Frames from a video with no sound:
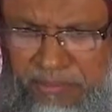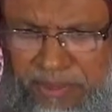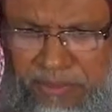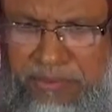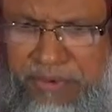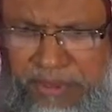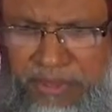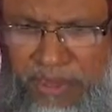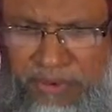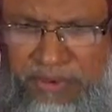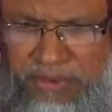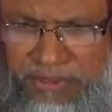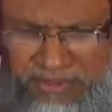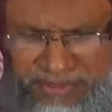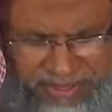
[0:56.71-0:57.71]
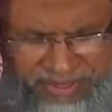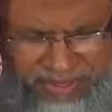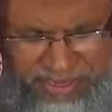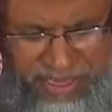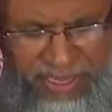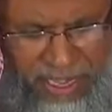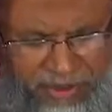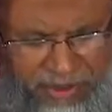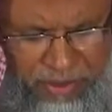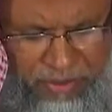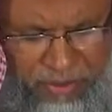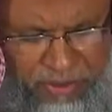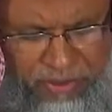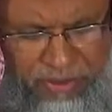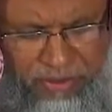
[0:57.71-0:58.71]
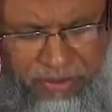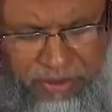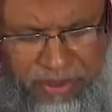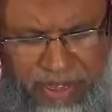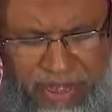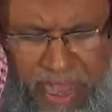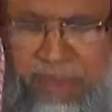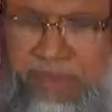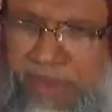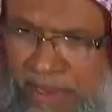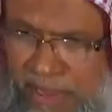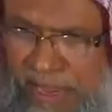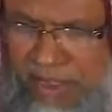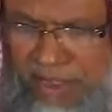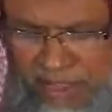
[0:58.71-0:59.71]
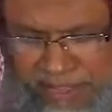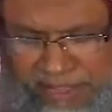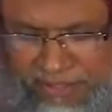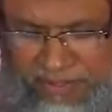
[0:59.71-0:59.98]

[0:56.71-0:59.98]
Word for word: পারমিশন দেওয়া হয়েছে কি কারণে বলেন তো আপনারা কারা